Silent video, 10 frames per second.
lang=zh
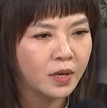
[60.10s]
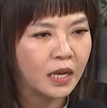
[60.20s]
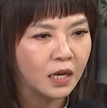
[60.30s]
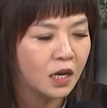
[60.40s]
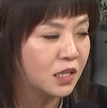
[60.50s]
为
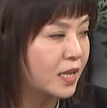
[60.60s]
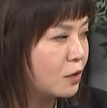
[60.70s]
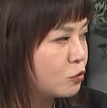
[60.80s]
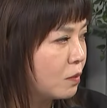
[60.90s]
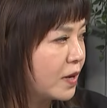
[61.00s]
那个很
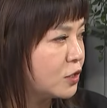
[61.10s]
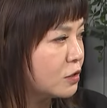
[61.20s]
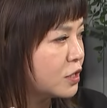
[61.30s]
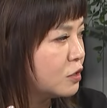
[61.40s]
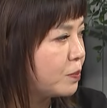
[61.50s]
单纯嘛，这
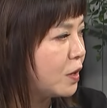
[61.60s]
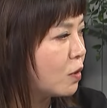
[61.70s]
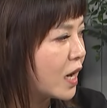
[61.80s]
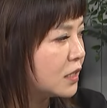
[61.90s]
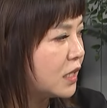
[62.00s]
四笔
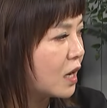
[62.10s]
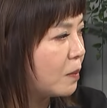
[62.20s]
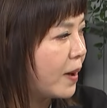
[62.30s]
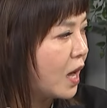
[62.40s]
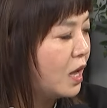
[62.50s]
我刚讲
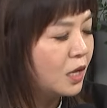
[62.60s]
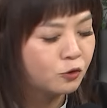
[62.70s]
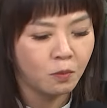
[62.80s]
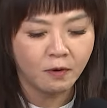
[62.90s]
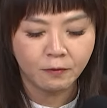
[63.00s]
了嘛，
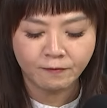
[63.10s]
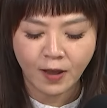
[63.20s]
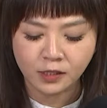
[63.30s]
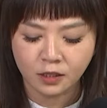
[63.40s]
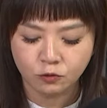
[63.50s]
就我们会
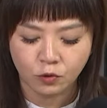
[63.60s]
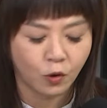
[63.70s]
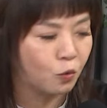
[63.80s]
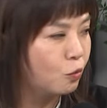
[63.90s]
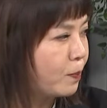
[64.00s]
发现说
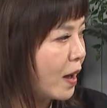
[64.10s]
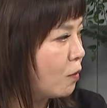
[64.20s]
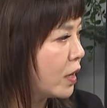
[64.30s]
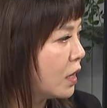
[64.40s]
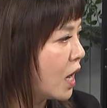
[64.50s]
有五百
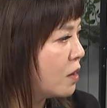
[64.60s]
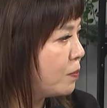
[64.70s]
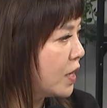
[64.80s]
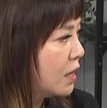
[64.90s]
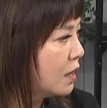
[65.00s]
万的那一
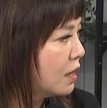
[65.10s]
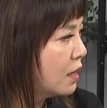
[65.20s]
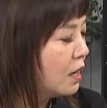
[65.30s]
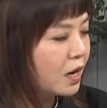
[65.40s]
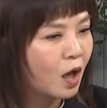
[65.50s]
笔，
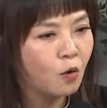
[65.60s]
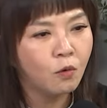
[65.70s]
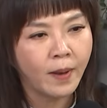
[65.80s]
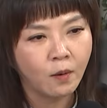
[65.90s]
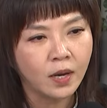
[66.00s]
嗯，然
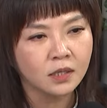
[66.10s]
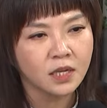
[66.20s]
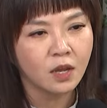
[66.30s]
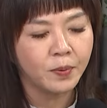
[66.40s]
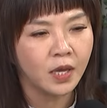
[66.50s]
后五百万的
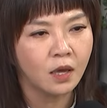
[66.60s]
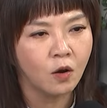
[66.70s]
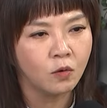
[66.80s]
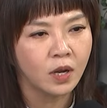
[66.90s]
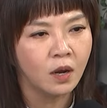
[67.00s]
这一笔以
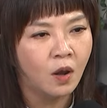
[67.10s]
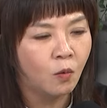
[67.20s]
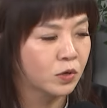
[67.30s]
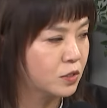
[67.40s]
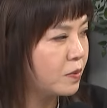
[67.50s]
后呢，
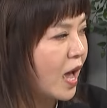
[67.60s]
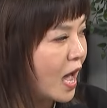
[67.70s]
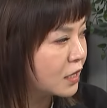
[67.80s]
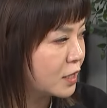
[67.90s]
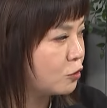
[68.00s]
我是不是
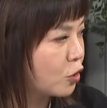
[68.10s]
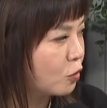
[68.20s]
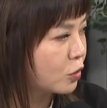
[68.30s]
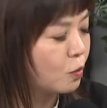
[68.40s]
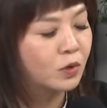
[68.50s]
还要再去
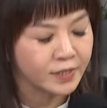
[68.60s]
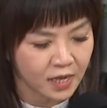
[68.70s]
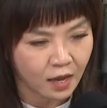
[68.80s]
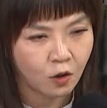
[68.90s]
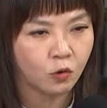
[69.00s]
沟通？我
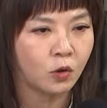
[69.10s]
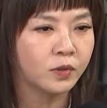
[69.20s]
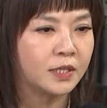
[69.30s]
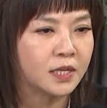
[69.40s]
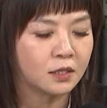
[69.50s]
再沟通
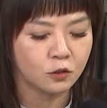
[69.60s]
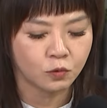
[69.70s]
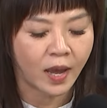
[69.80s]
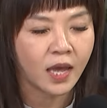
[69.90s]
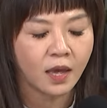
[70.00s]
第三次
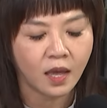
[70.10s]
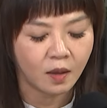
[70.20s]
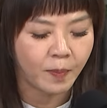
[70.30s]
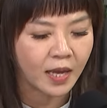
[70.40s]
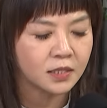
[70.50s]
说，哎哎
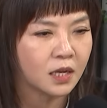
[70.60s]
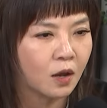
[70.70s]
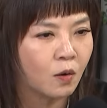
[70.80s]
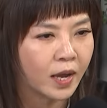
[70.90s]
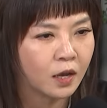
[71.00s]
哎，拍谁
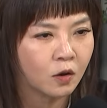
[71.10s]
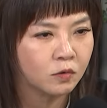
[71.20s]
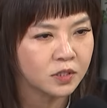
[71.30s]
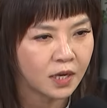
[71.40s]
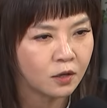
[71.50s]
哦，我跟你
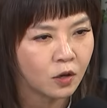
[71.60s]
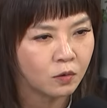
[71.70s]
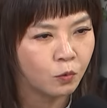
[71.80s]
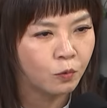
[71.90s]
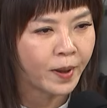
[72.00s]
讲，现在
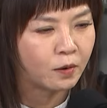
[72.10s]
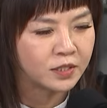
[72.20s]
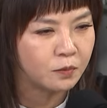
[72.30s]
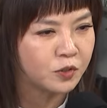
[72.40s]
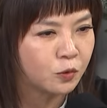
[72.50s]
个五百万
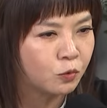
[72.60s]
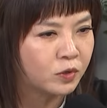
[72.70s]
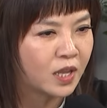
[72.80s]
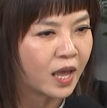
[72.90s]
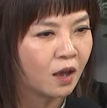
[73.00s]
这不起，乌
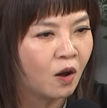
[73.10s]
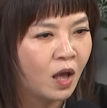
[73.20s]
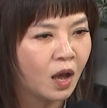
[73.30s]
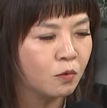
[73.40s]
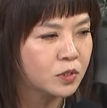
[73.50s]
内哦，
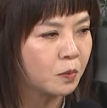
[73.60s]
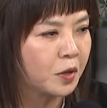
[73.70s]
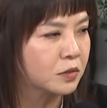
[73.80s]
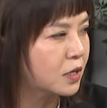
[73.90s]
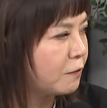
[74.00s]
啊，为什么
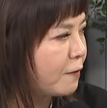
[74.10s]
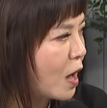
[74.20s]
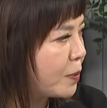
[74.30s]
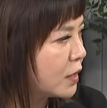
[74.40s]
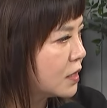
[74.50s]
有这个
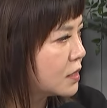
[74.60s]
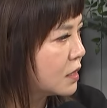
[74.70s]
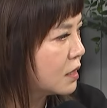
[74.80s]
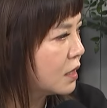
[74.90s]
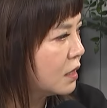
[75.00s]
发票在
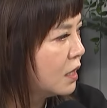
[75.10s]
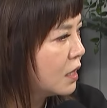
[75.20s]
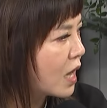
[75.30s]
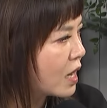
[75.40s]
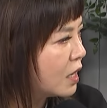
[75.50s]
这里？
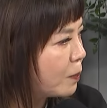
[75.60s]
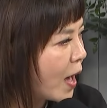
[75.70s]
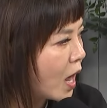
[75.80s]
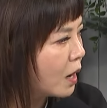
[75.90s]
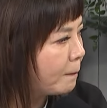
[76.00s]
太可
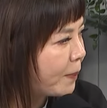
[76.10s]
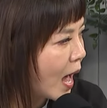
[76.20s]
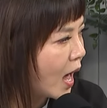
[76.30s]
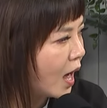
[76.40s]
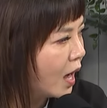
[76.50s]
怕了
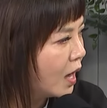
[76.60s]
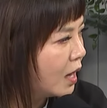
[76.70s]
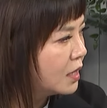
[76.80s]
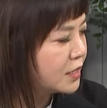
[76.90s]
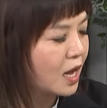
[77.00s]
吧？
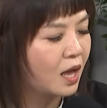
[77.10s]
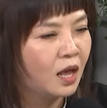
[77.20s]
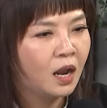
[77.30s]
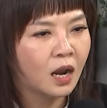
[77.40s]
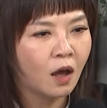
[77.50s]
这样，
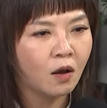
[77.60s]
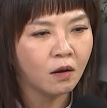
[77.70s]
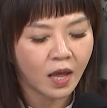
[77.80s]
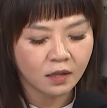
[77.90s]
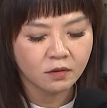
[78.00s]
然后
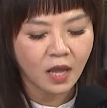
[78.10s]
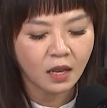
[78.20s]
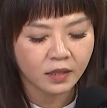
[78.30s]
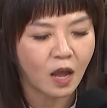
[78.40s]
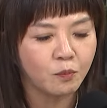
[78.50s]
后来当
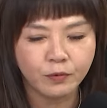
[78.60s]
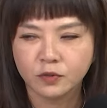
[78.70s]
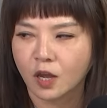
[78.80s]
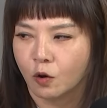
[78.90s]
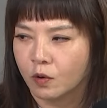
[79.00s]
了党部
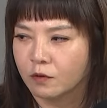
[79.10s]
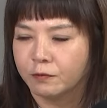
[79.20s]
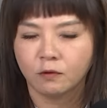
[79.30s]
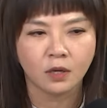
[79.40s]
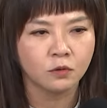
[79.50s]
再有回
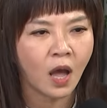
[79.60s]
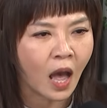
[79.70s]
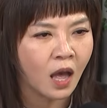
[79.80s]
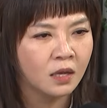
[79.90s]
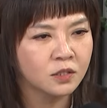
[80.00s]
复我，他说
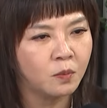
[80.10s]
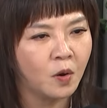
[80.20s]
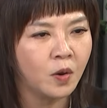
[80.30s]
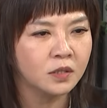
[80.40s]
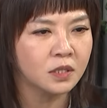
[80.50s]
哈，怎么
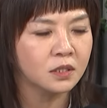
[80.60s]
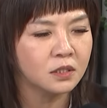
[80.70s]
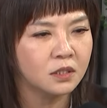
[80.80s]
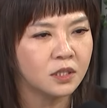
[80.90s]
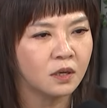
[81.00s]
会有这个
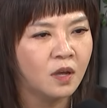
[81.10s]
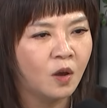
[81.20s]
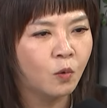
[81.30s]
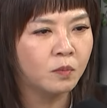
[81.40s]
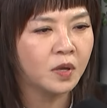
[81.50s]
事情？
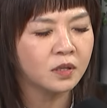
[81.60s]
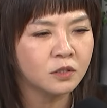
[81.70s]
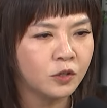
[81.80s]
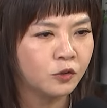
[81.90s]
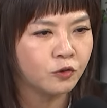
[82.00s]
我们
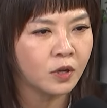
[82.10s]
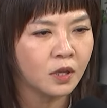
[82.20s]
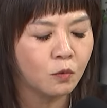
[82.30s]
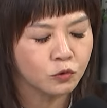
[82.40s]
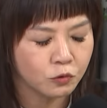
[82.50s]
你确
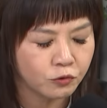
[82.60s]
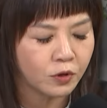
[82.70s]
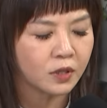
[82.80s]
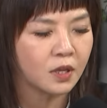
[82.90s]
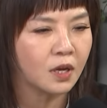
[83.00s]
定？我说
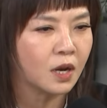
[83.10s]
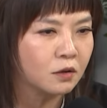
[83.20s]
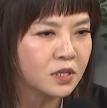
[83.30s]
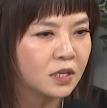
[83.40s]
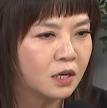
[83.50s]
确定。然
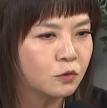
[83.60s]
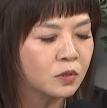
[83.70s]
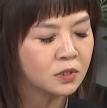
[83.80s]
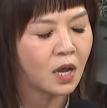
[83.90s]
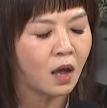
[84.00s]
后珊珊也
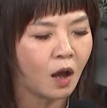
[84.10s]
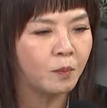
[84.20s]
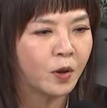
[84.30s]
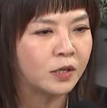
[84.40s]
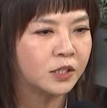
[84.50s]
说这样好，
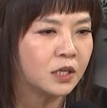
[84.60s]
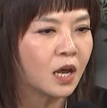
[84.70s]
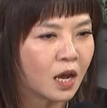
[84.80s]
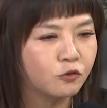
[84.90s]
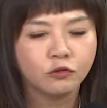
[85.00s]
没关系，
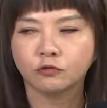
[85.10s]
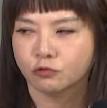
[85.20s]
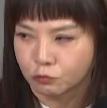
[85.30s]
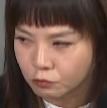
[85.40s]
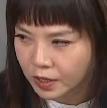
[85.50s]
那他去
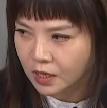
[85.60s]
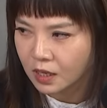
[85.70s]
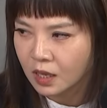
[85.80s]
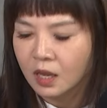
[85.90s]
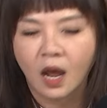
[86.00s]
处理。